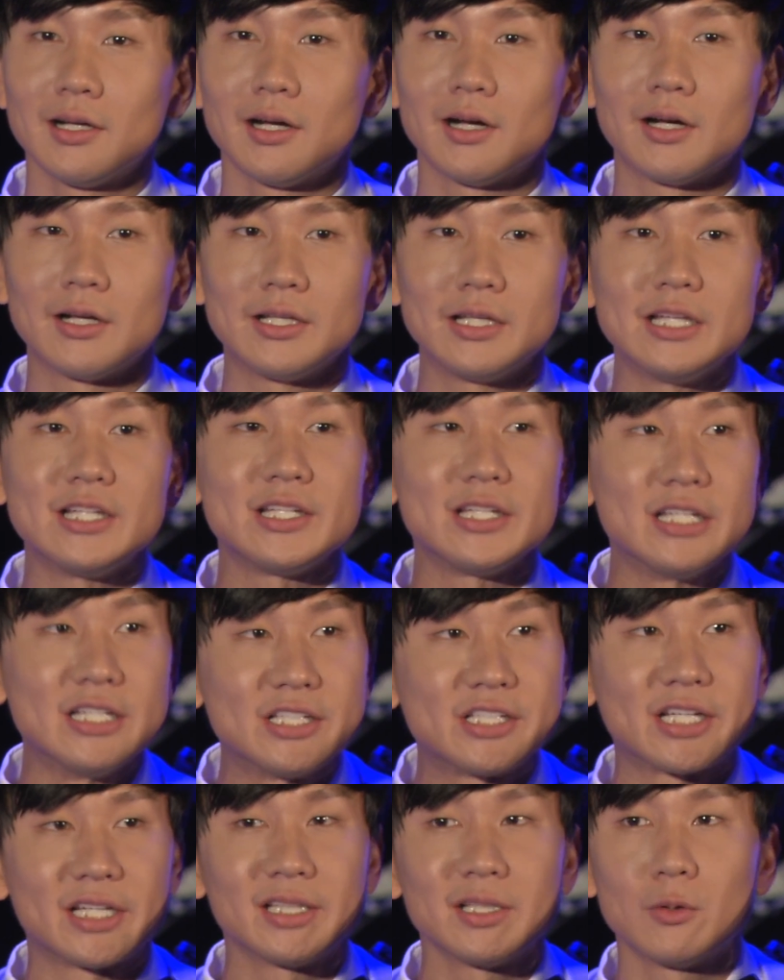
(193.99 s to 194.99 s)
呃，以以
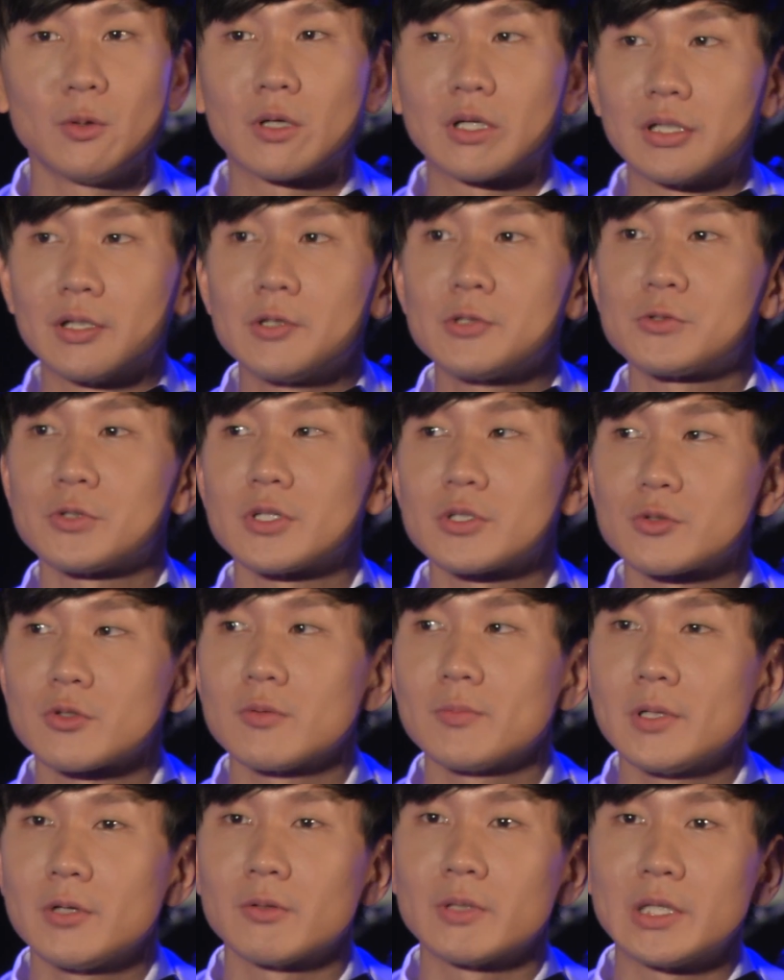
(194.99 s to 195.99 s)
前的我可能会觉得
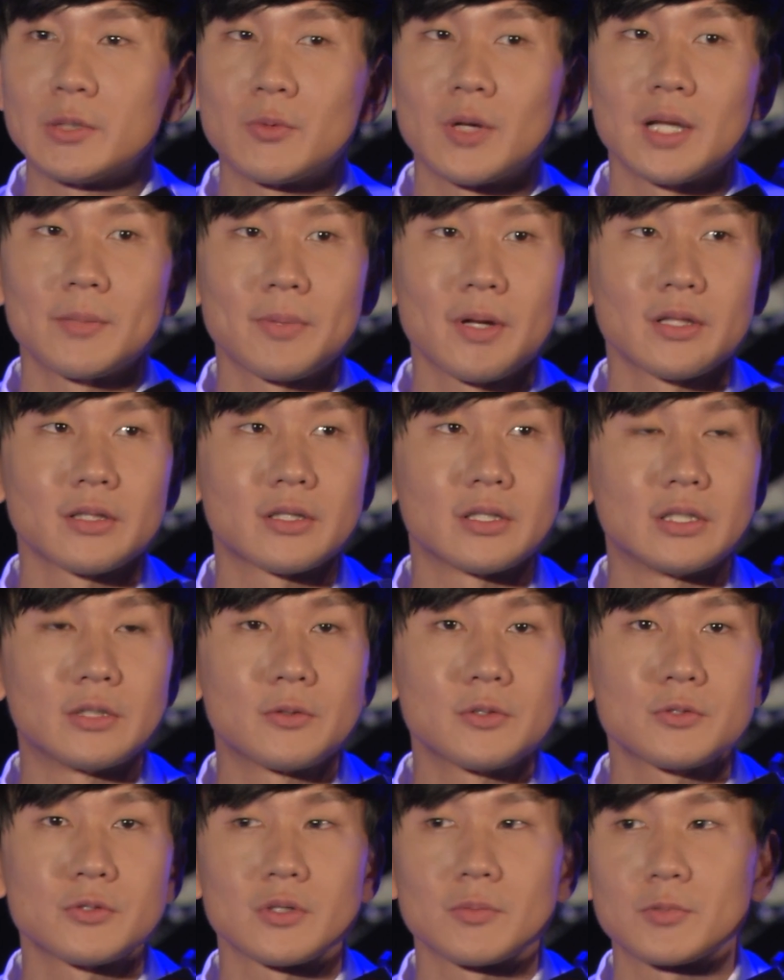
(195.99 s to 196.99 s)
说没有另外一半，可能
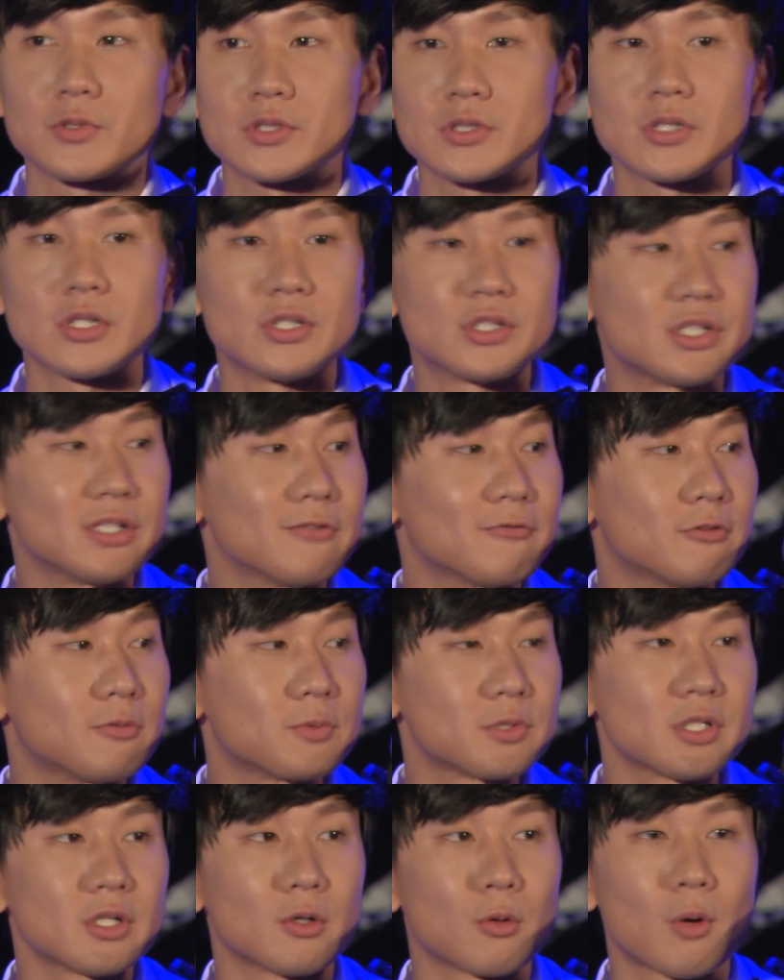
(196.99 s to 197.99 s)
会觉得不是很幸福，
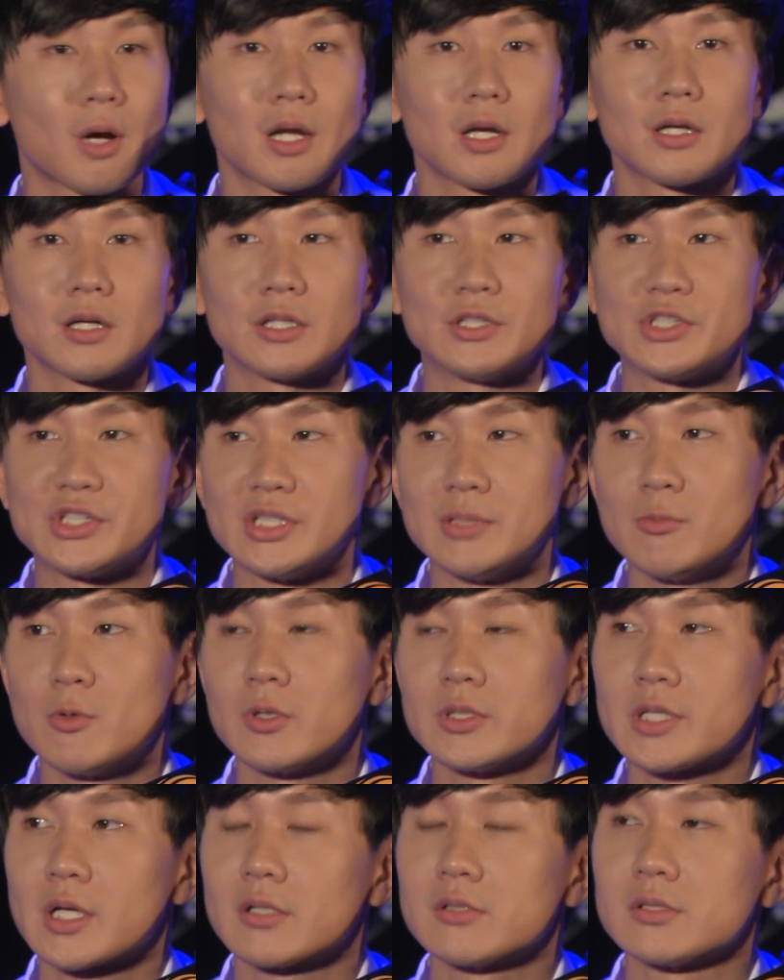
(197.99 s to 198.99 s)
不是很快乐，很寂
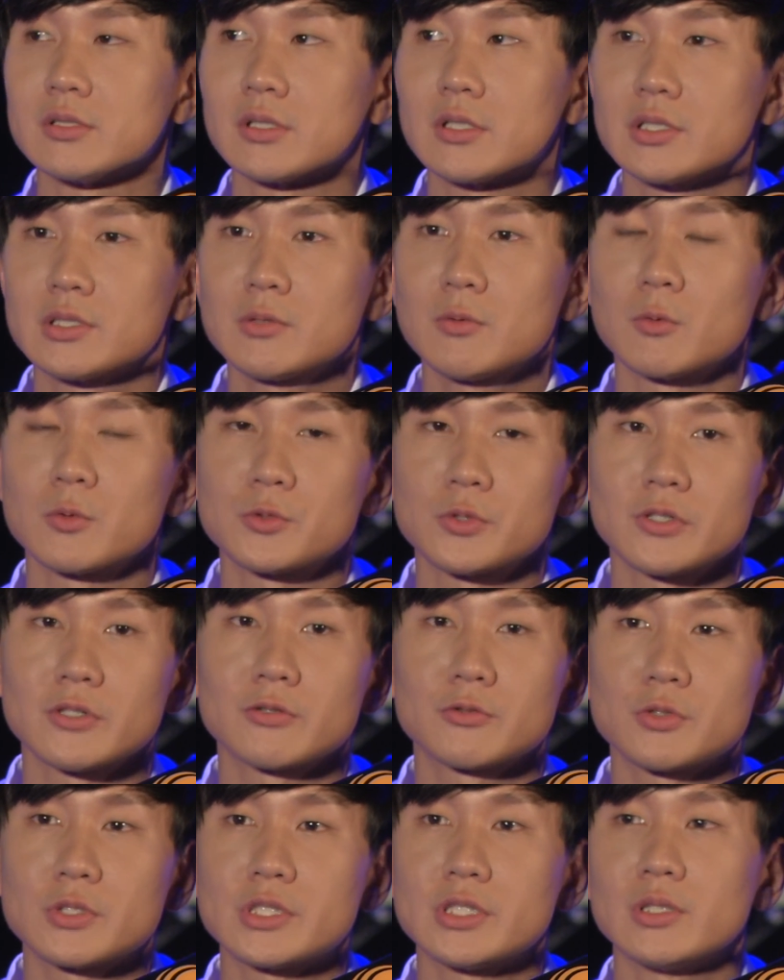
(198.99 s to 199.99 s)
寞这样子。可是我觉
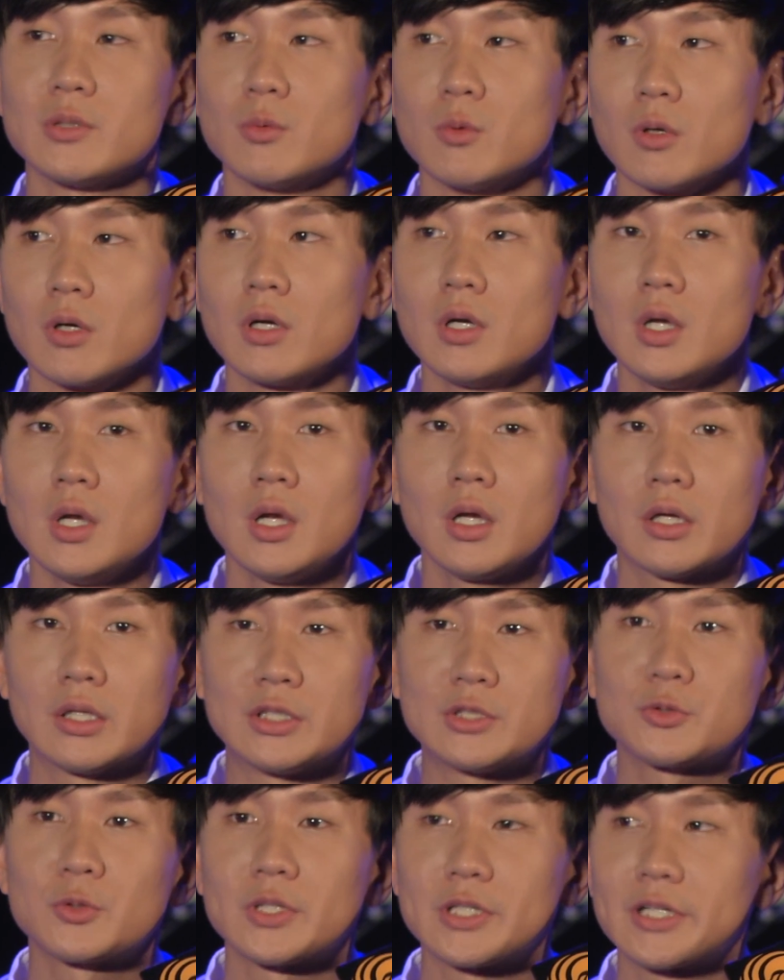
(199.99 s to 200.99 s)
得最近的我，可
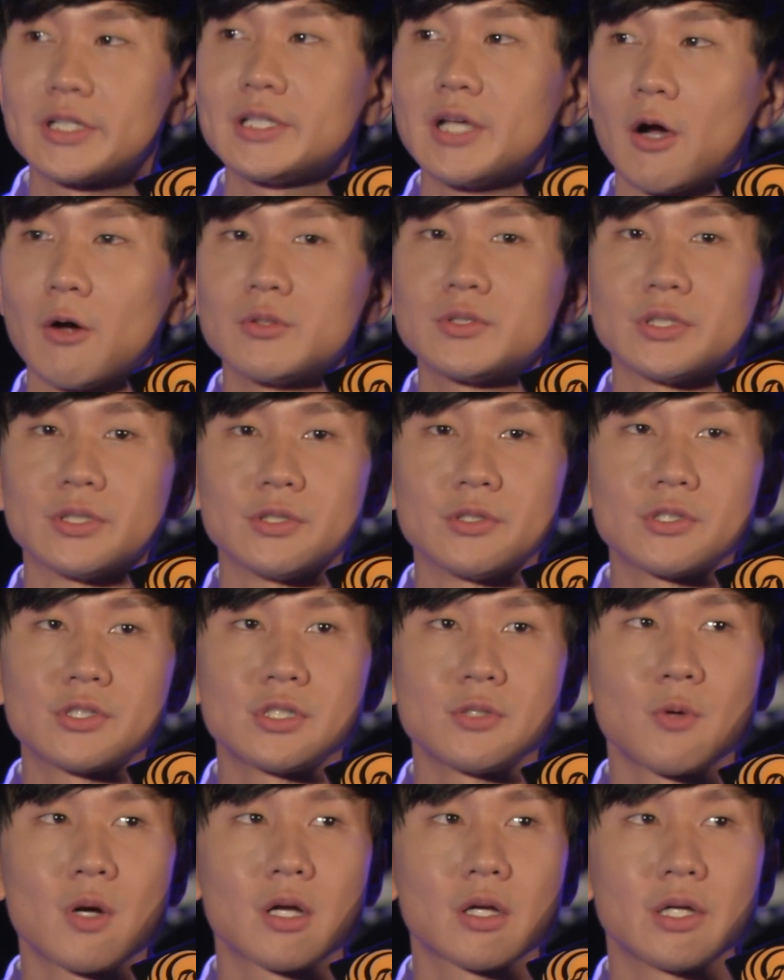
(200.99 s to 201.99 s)
能做了一个调整，
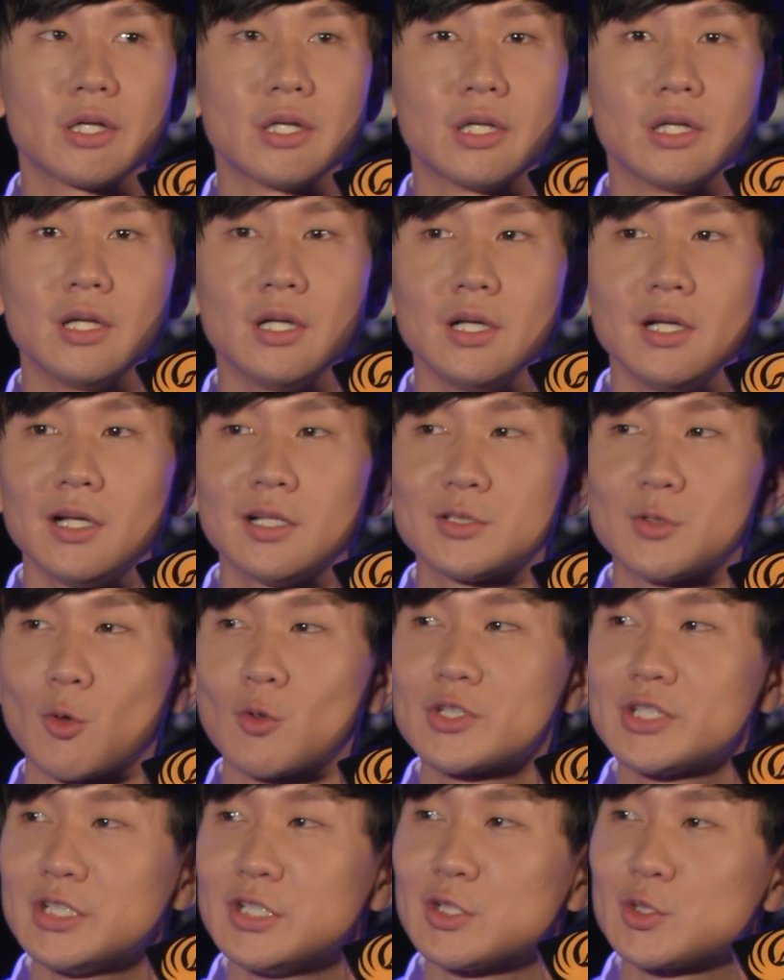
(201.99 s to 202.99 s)
希望可以
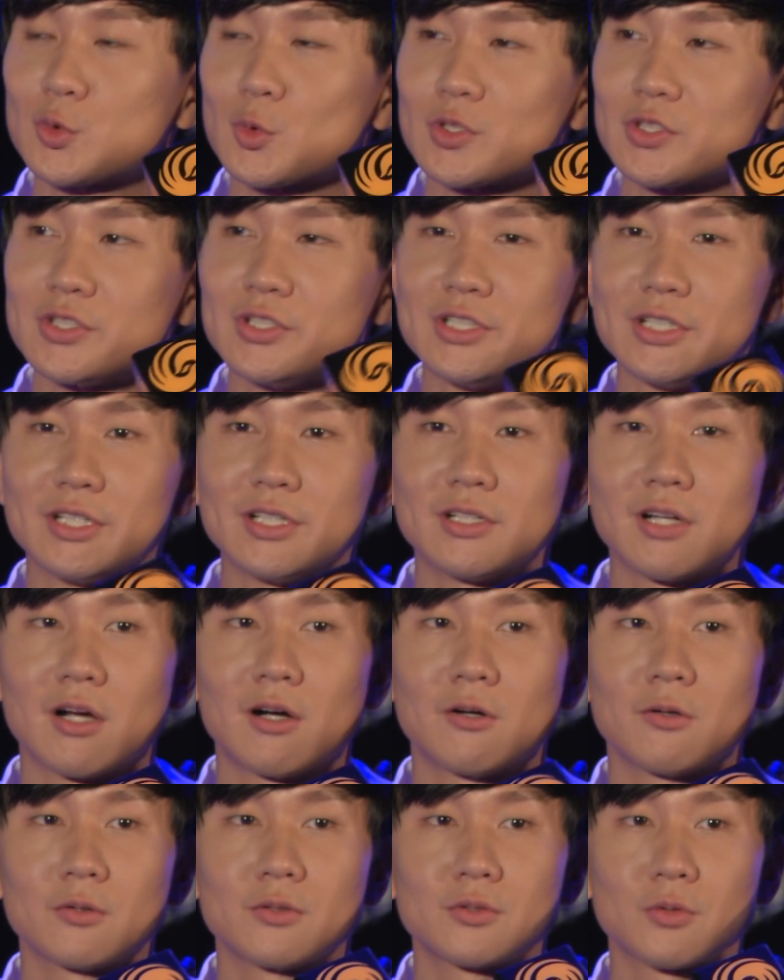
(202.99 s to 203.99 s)
重新的做自己，然
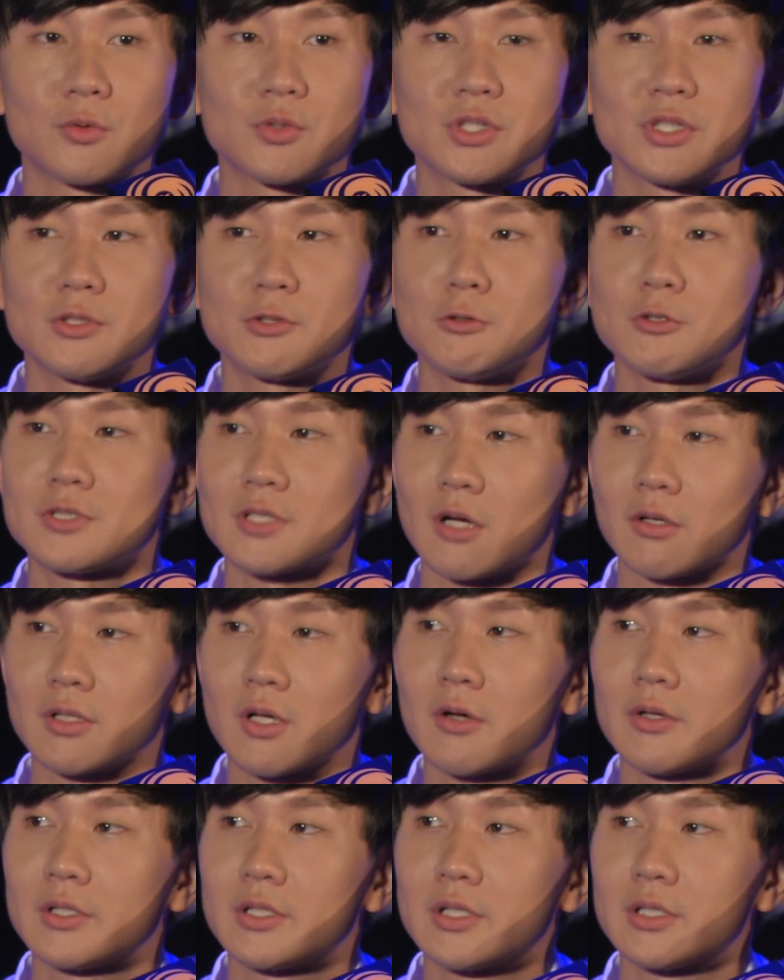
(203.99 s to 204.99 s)
后重新去找
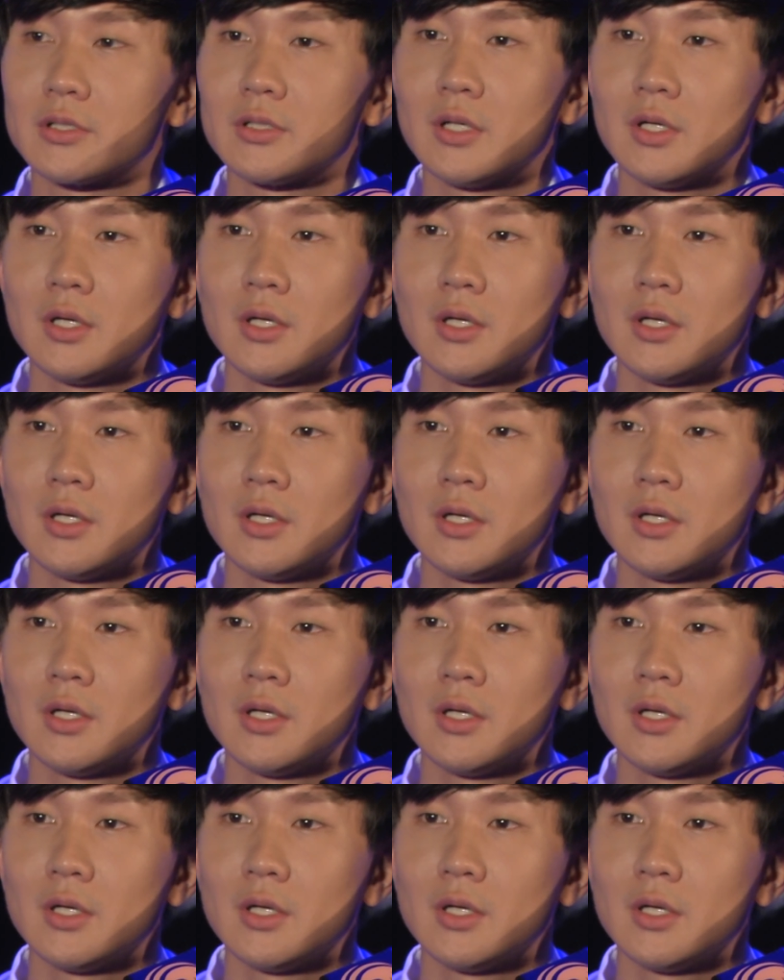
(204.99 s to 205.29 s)
到一个，